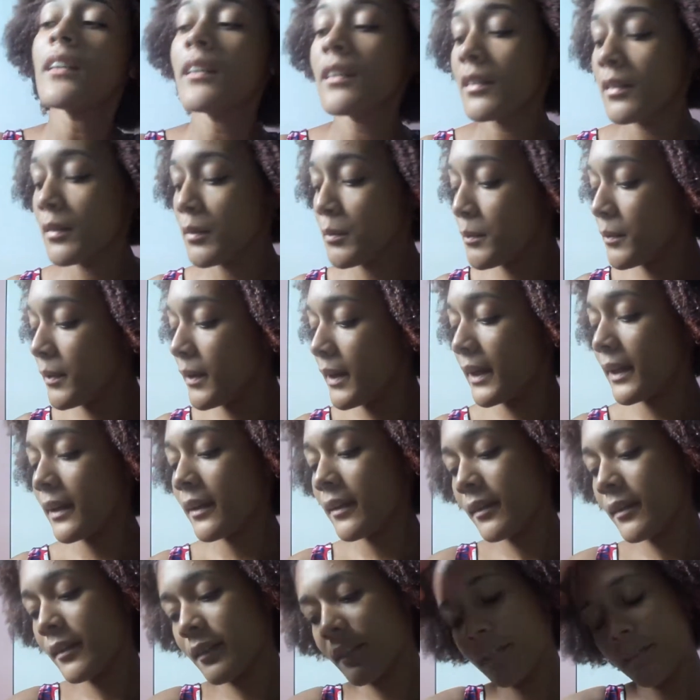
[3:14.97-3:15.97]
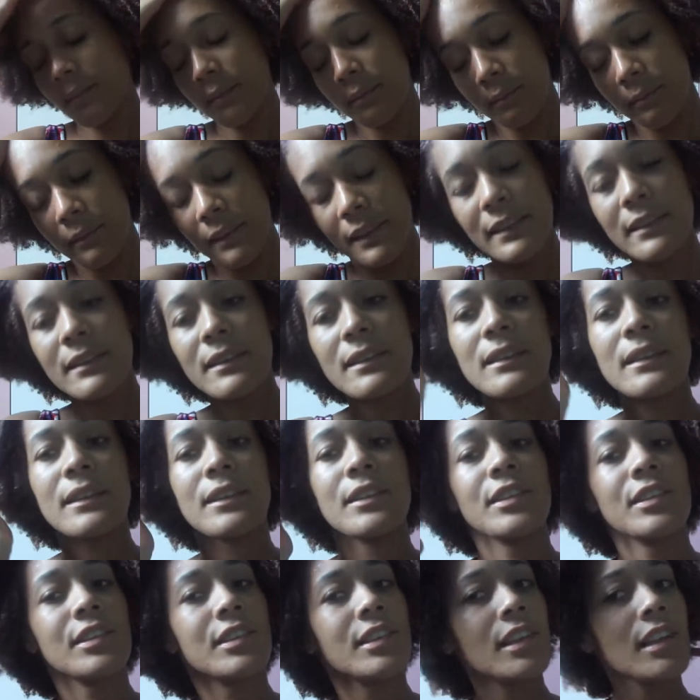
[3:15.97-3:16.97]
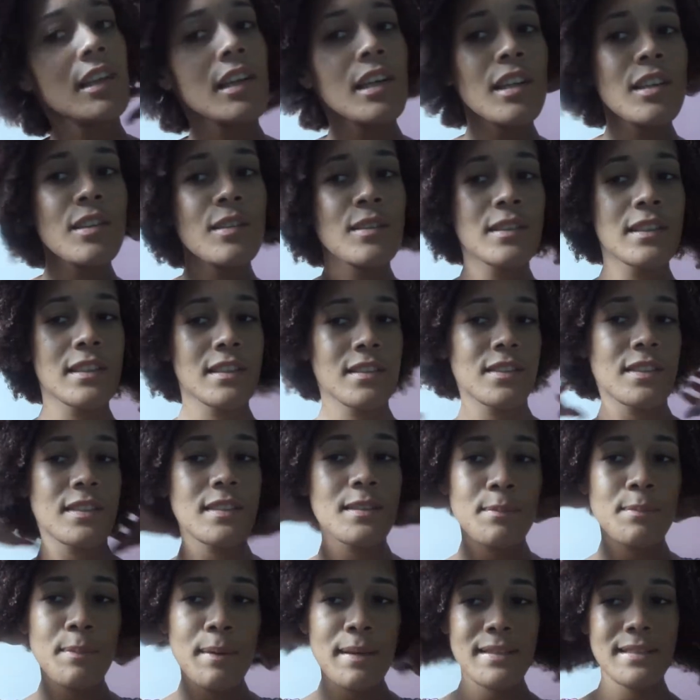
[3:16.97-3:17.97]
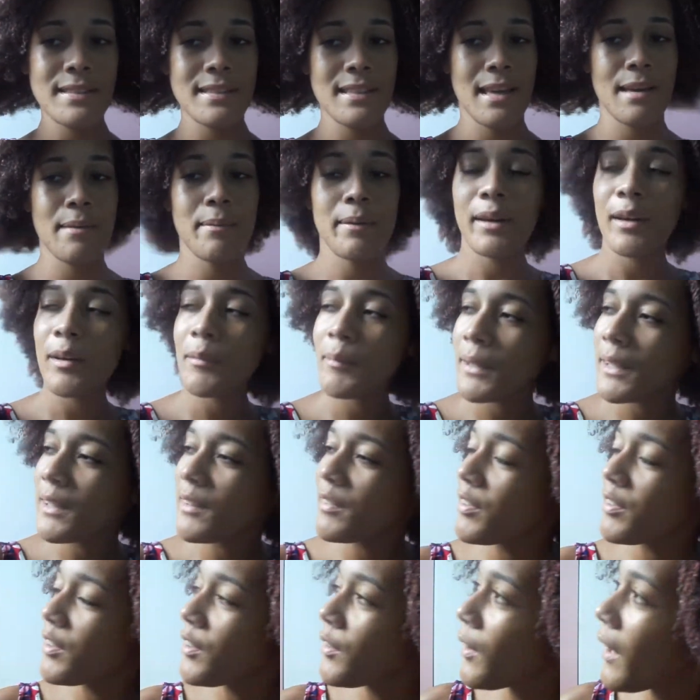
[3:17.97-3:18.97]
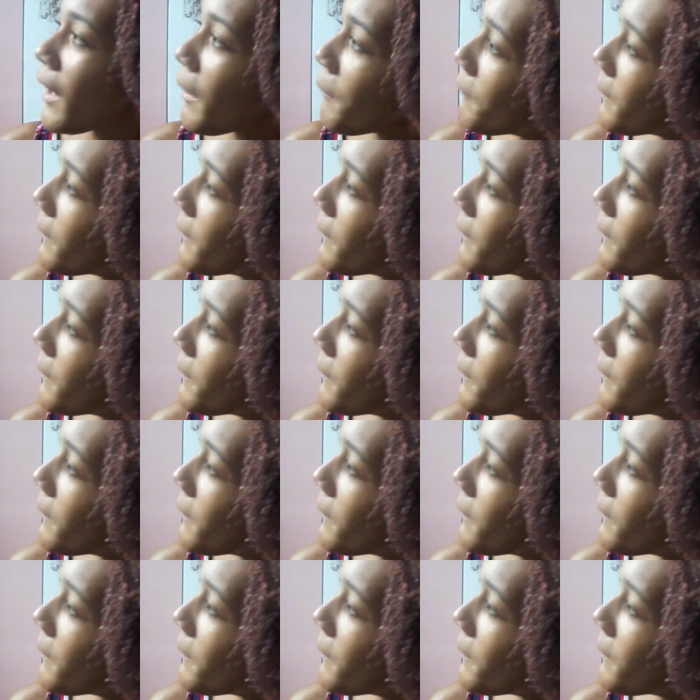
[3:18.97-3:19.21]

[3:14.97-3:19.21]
Eu coloco bem bastante. Não sei se vocês percebem como é que